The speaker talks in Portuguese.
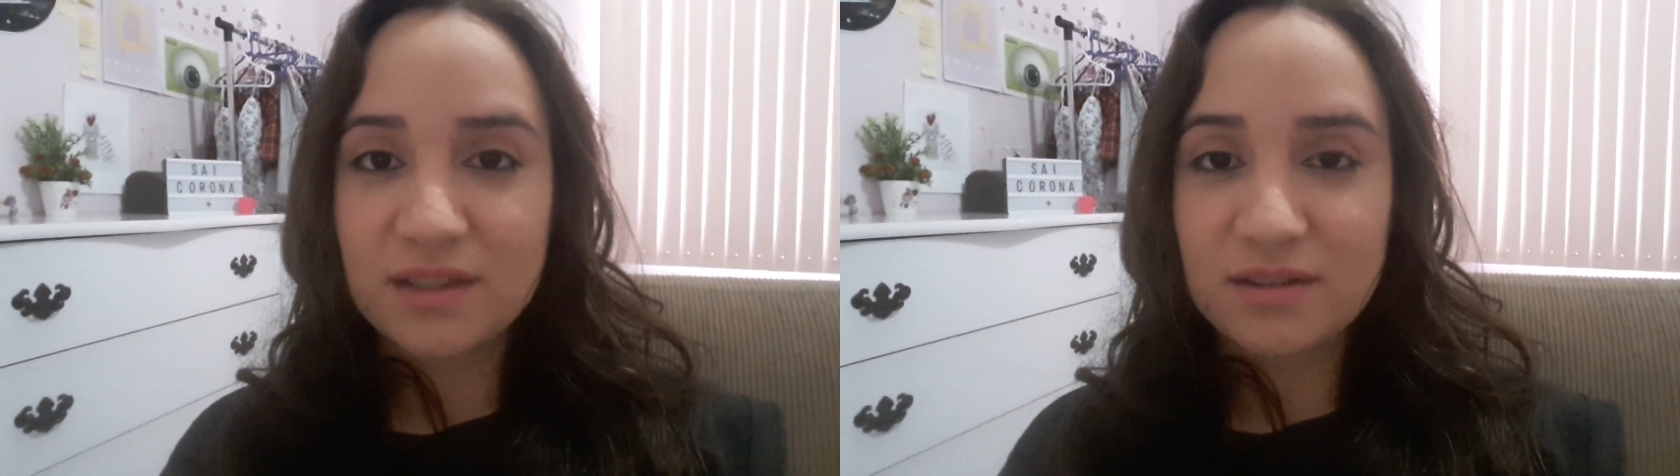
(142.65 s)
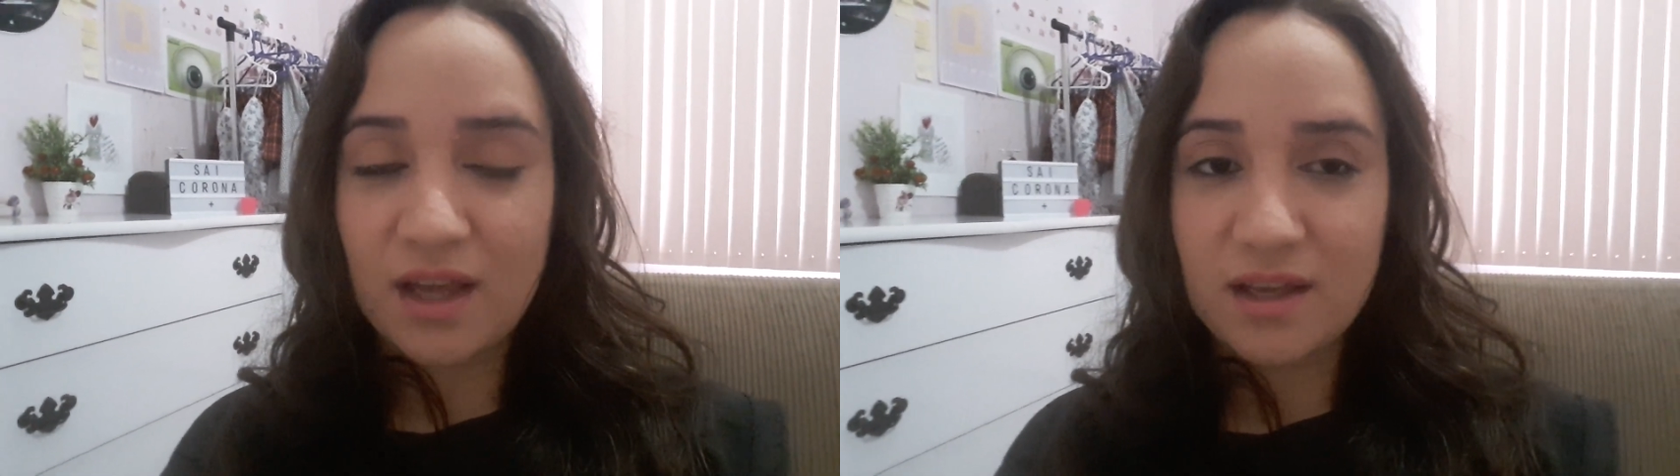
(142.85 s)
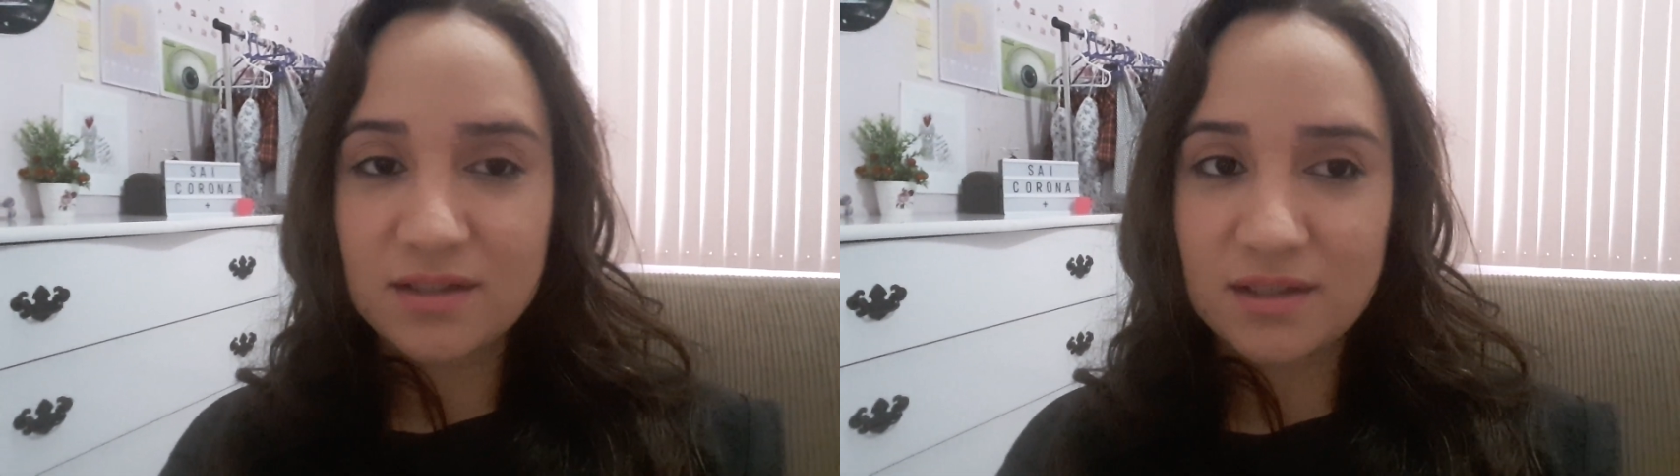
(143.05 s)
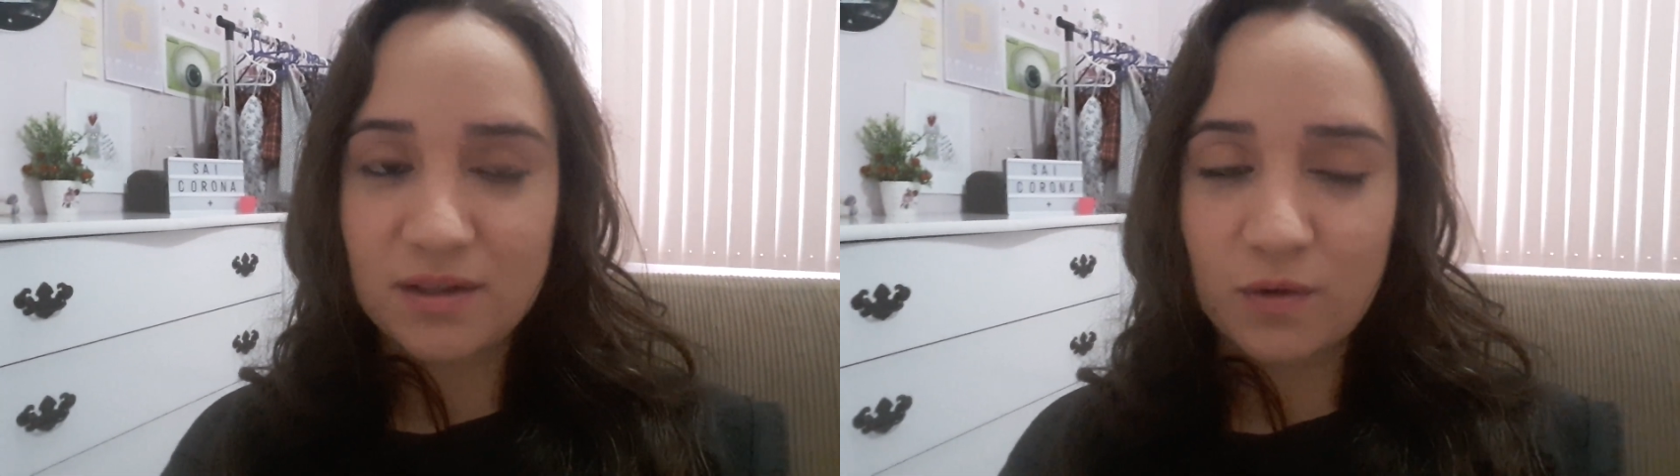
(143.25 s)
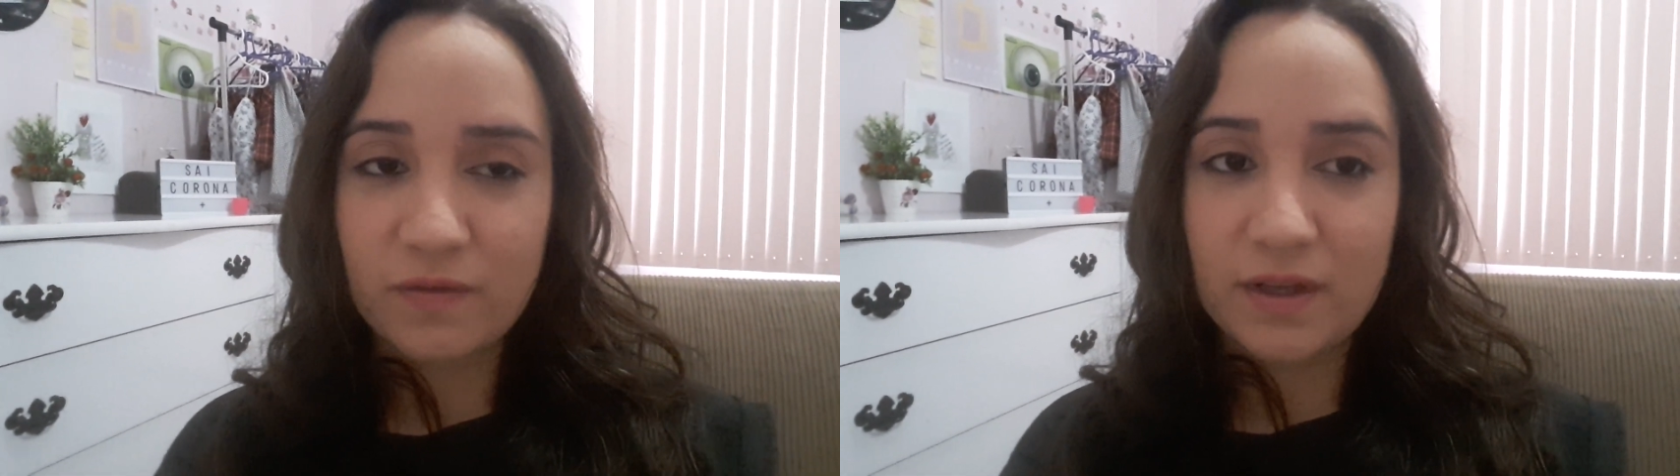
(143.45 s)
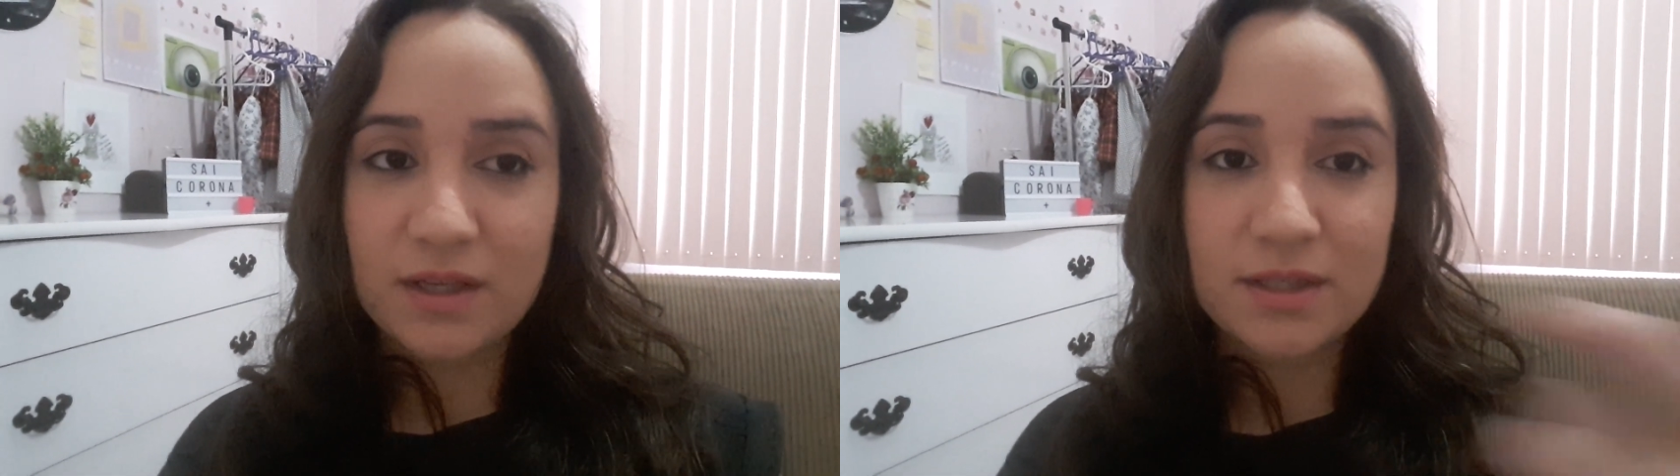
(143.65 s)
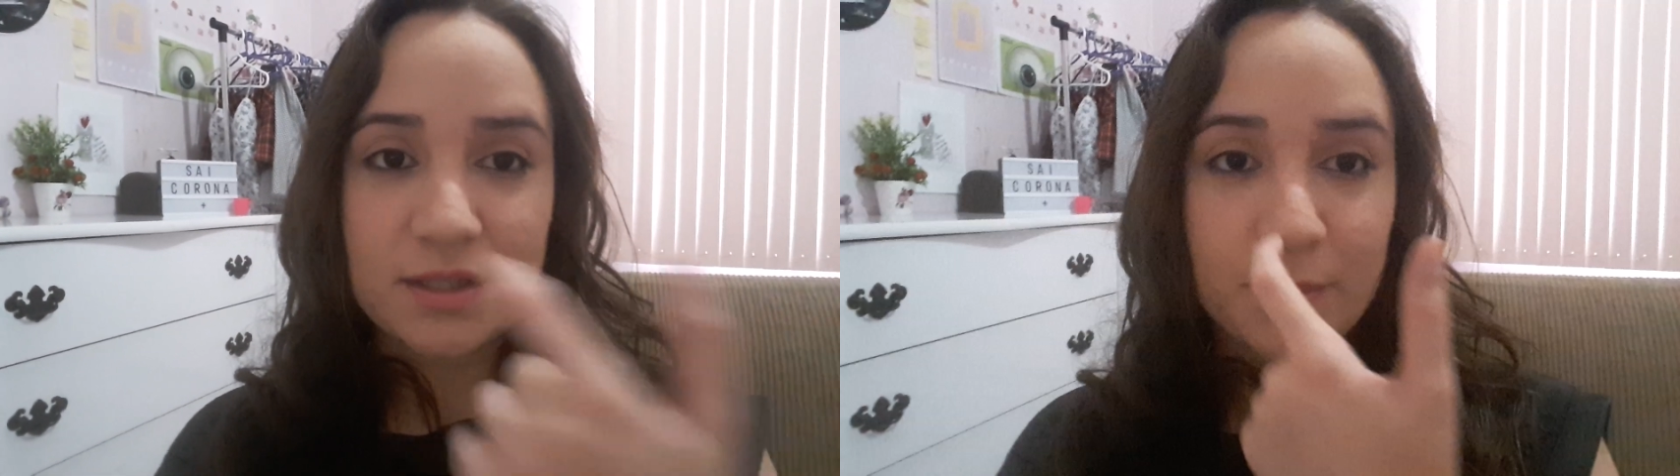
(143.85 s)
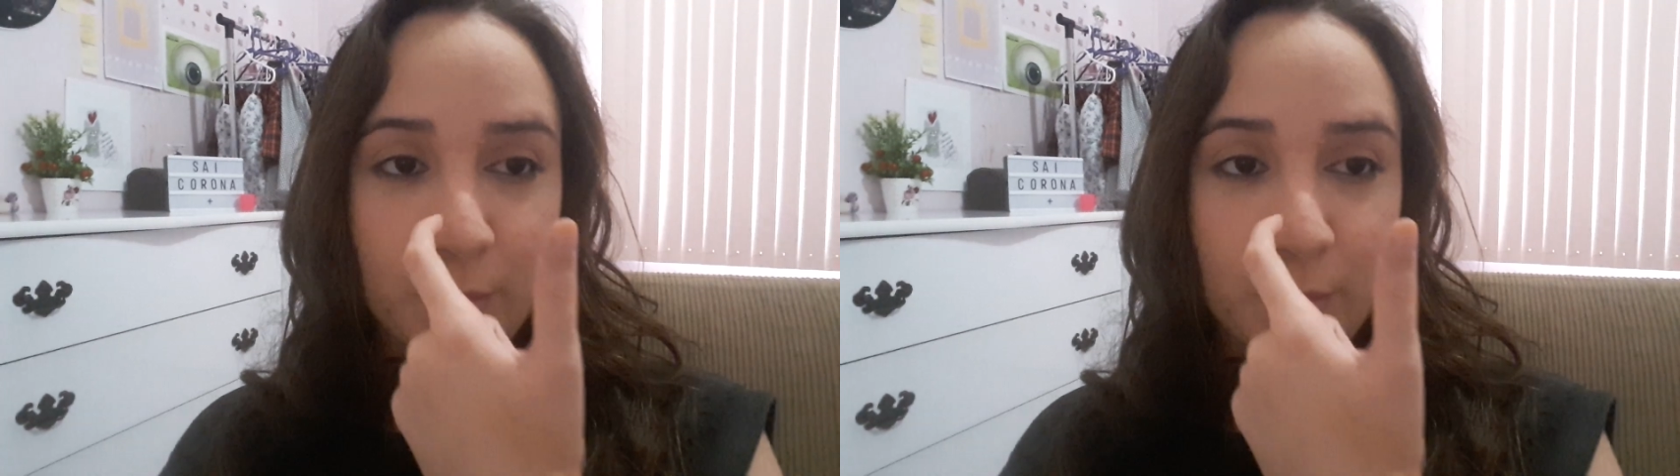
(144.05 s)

intensa, talvez,